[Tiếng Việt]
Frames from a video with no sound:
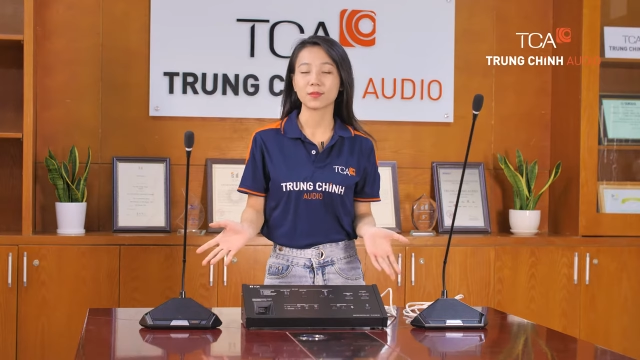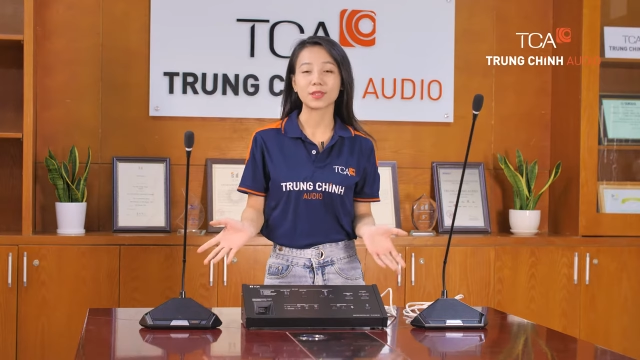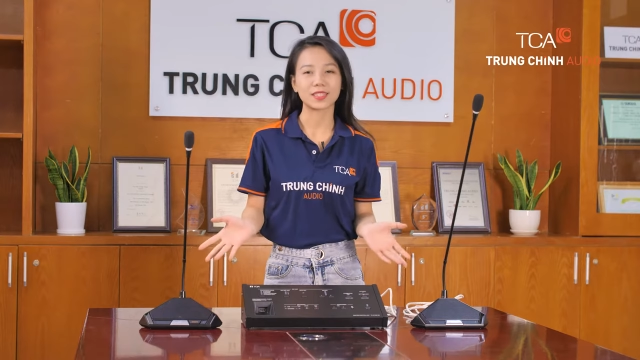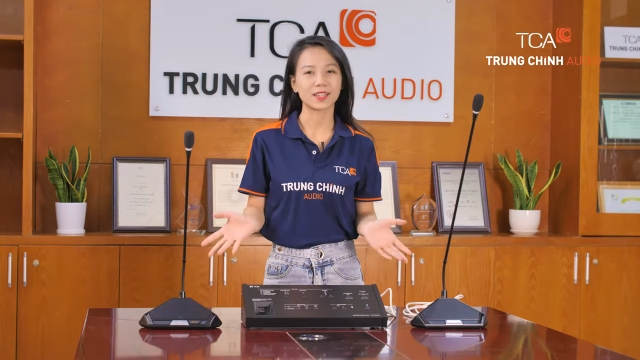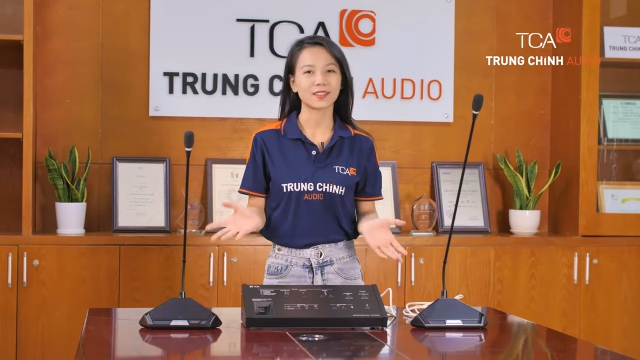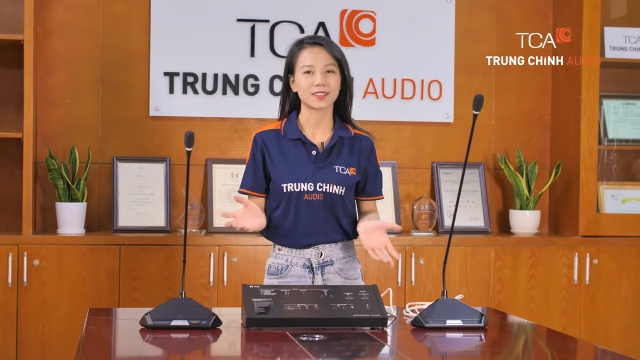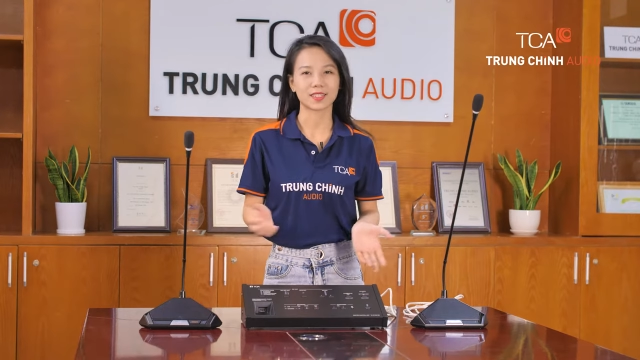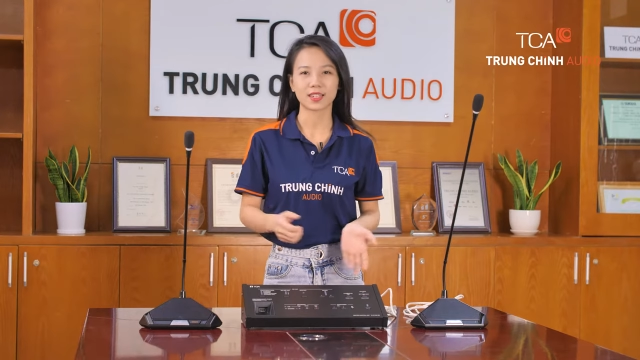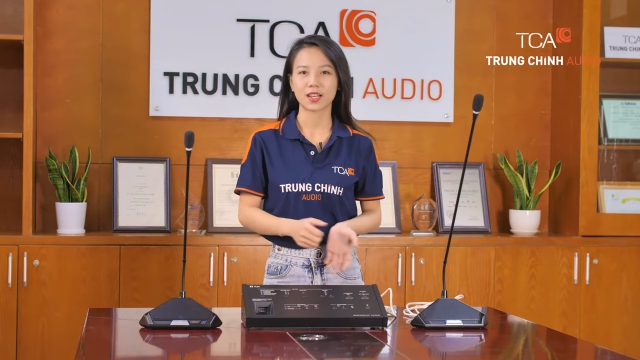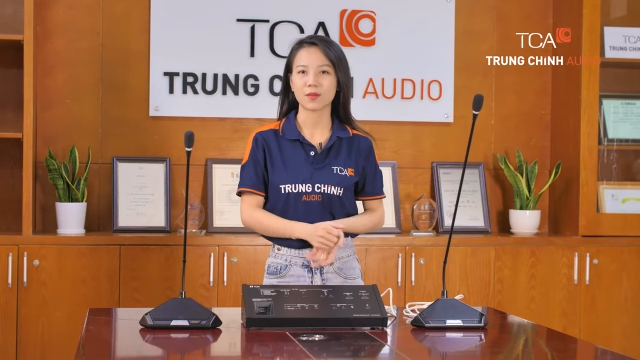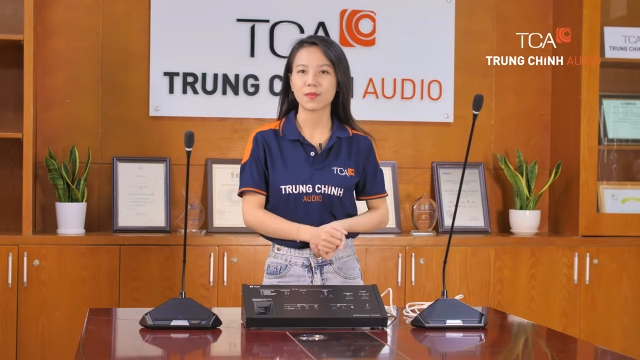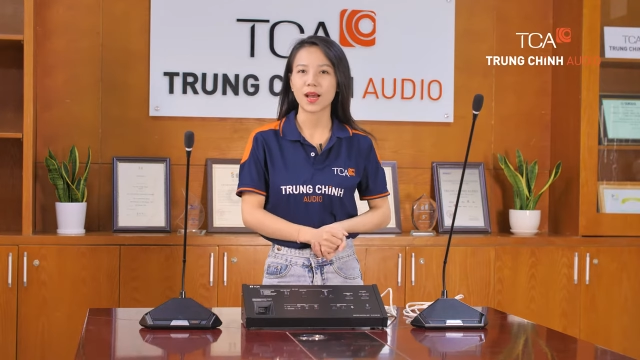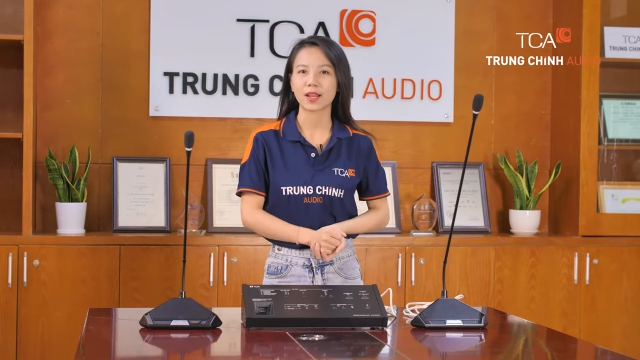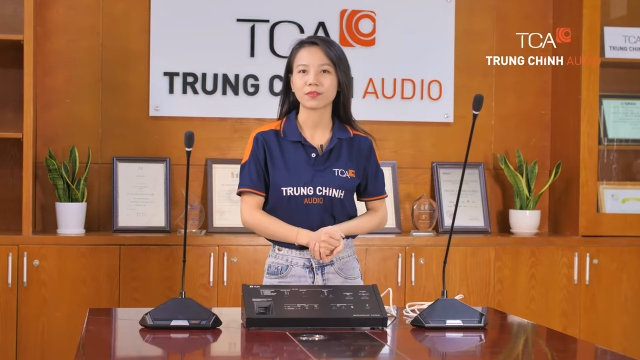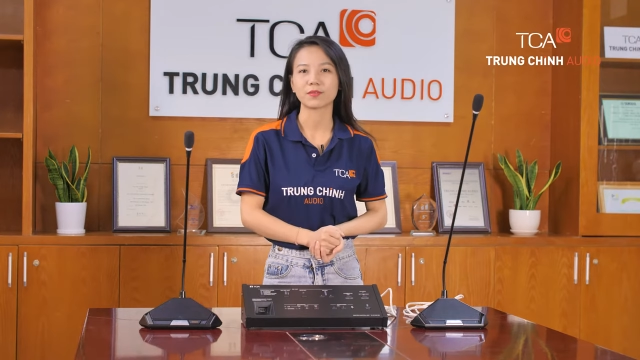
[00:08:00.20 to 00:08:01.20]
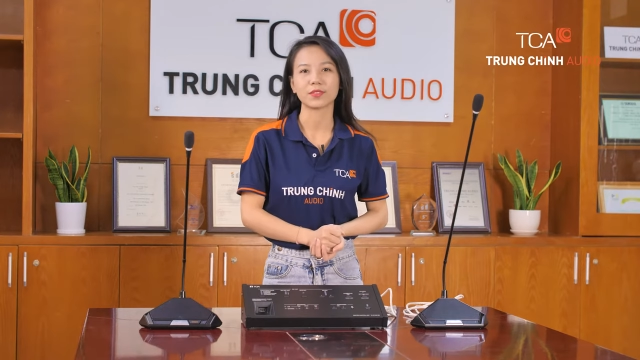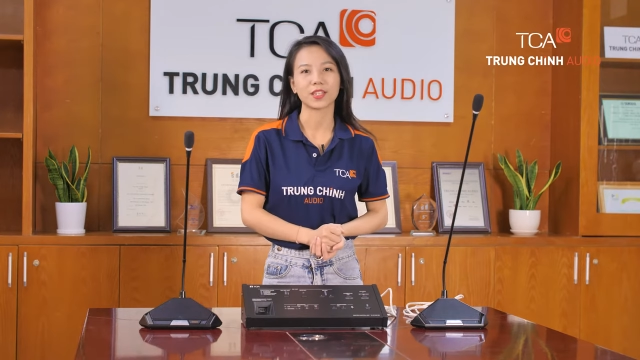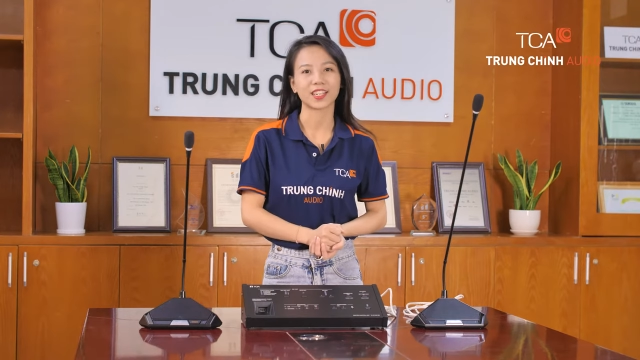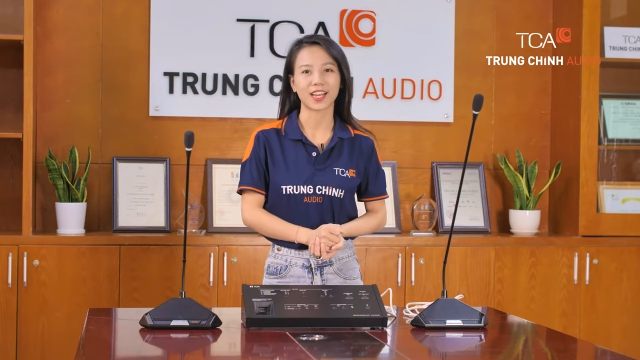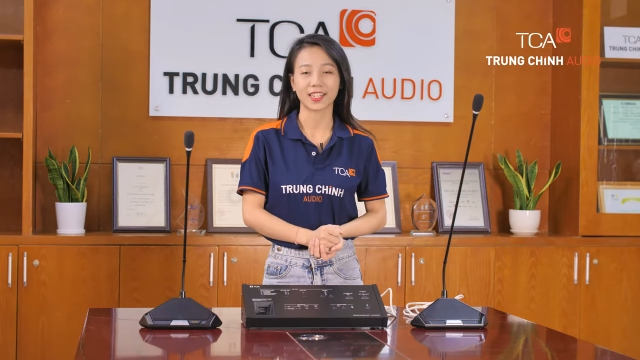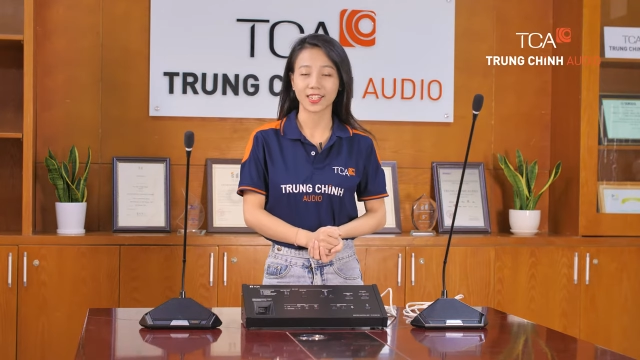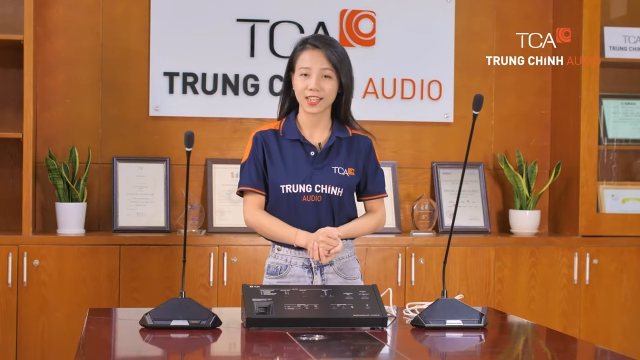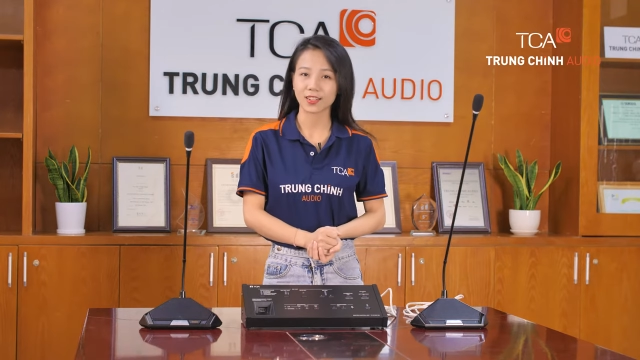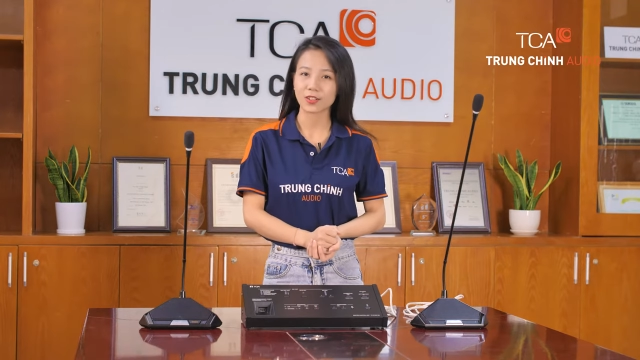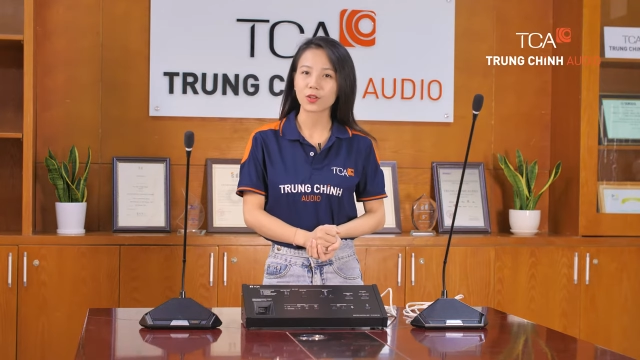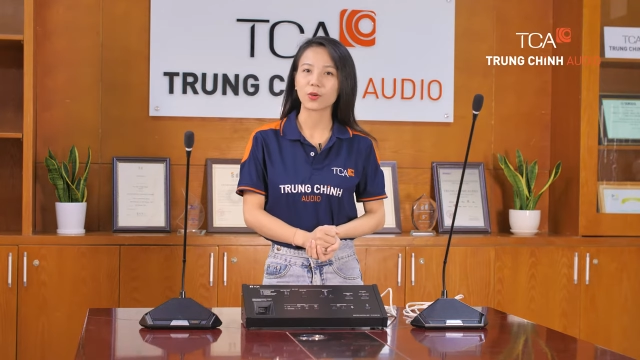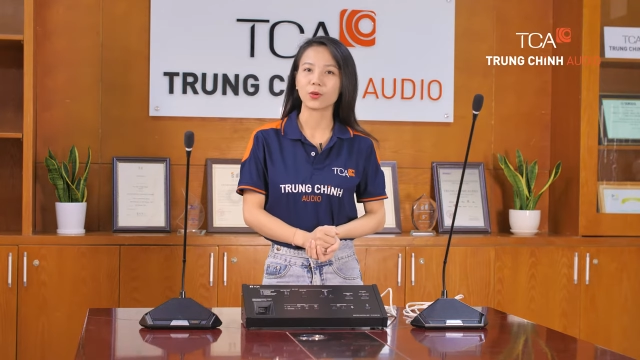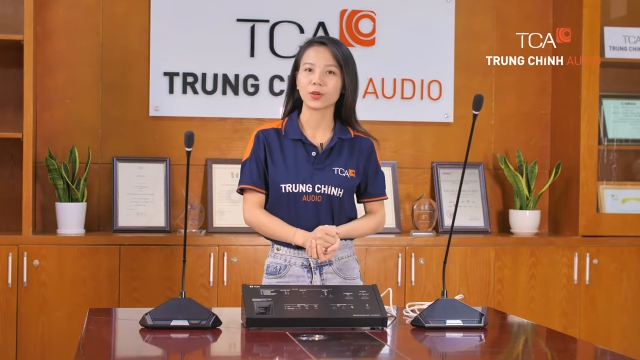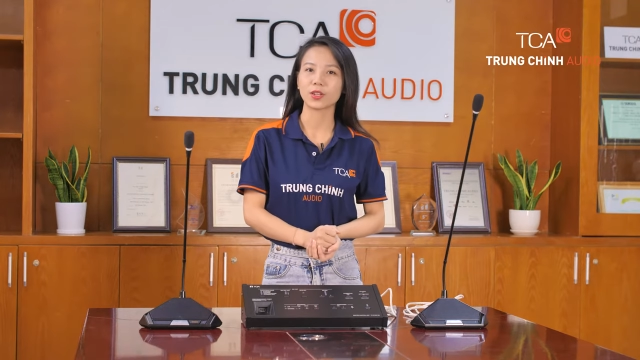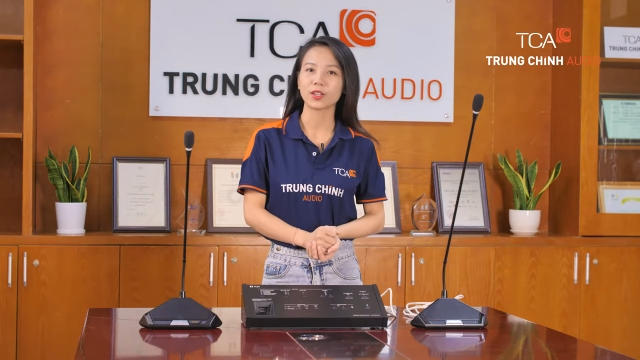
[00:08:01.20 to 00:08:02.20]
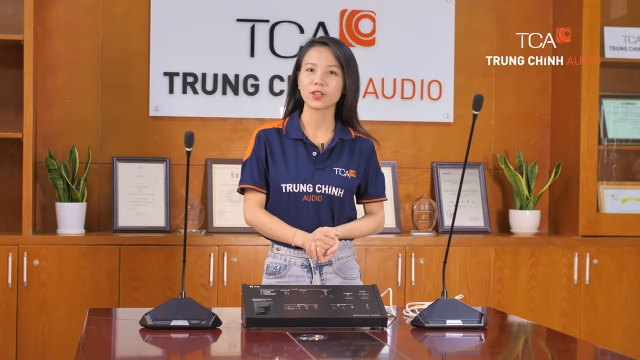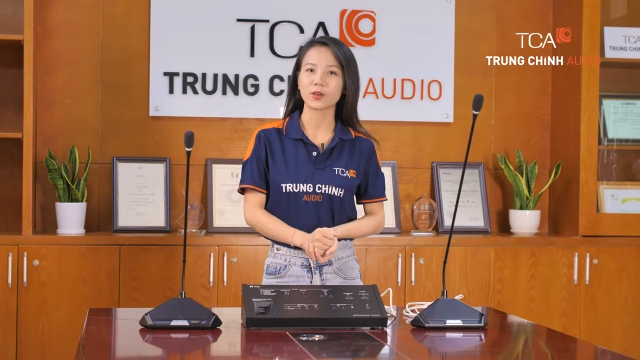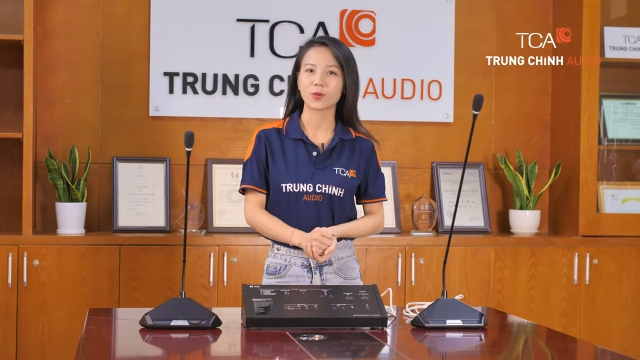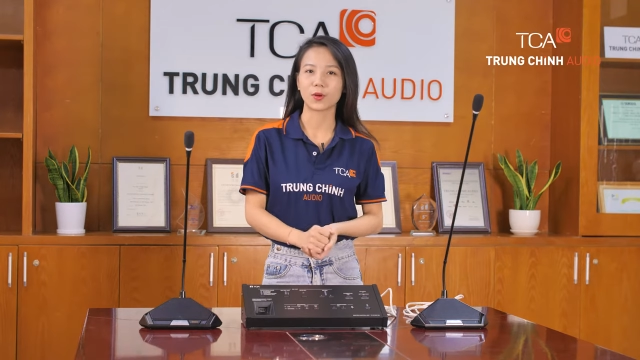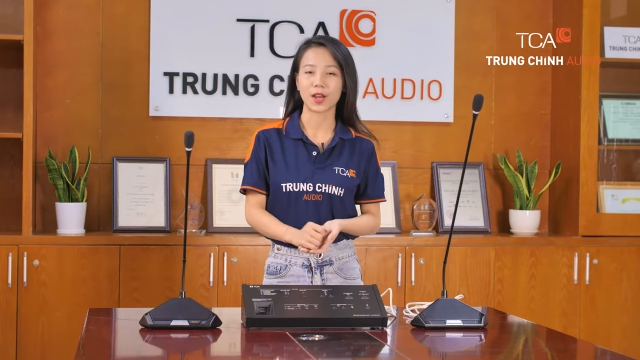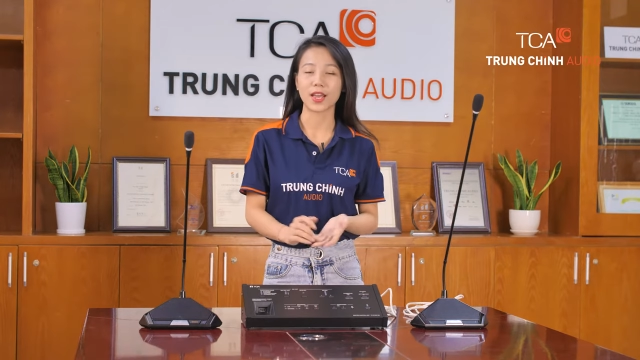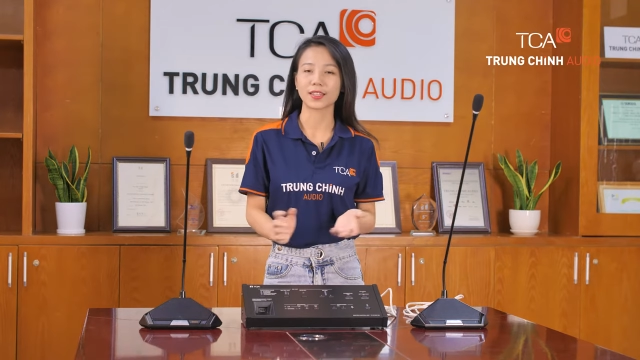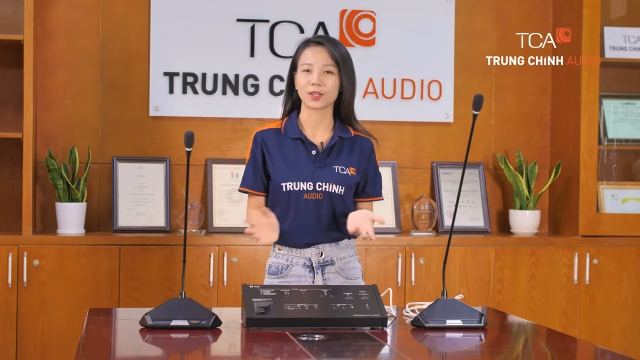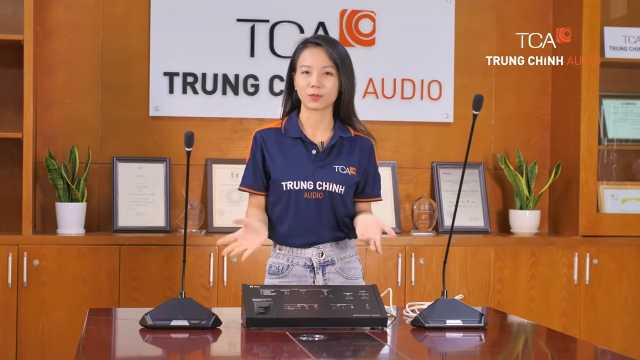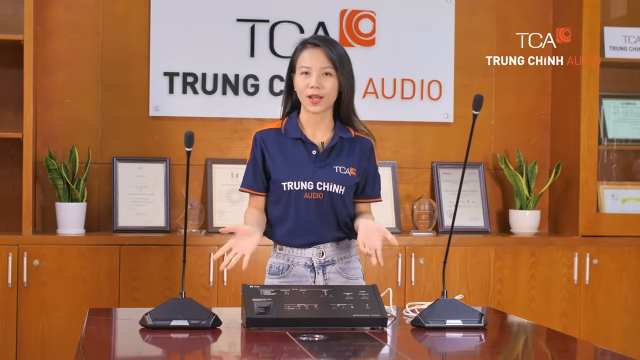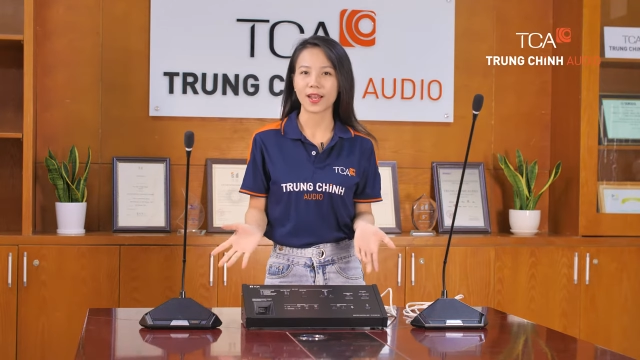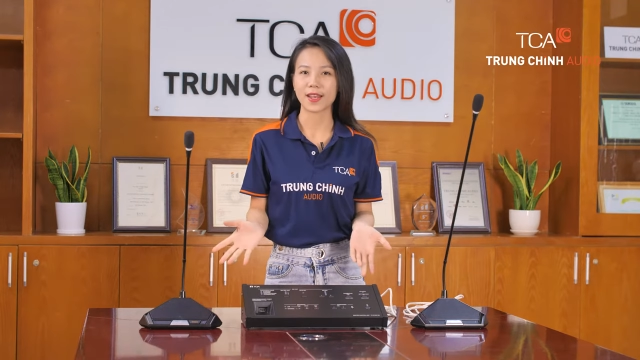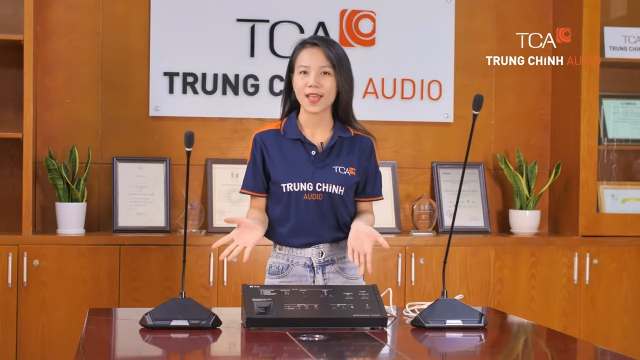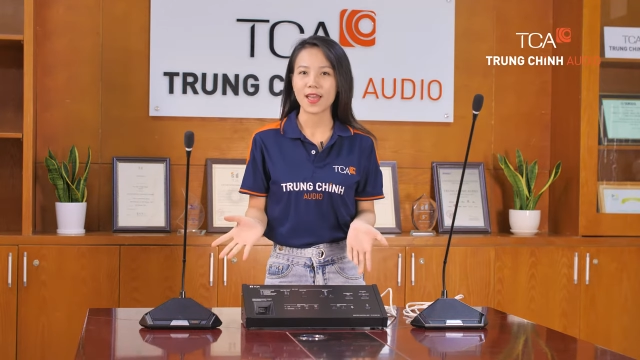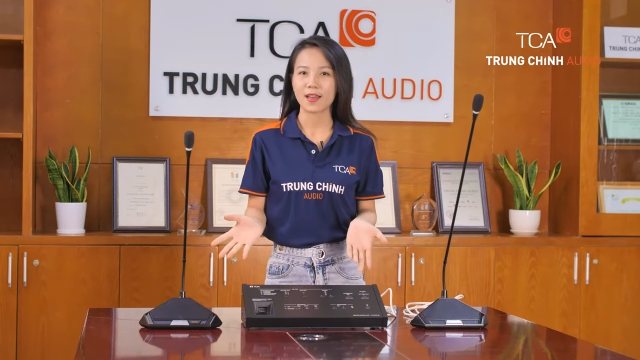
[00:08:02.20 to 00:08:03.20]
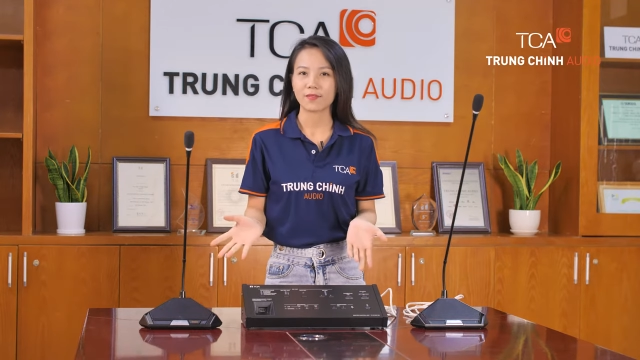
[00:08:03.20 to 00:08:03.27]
thì mình sẽ hướng dẫn các bạn về cách kết nối của hệ thống này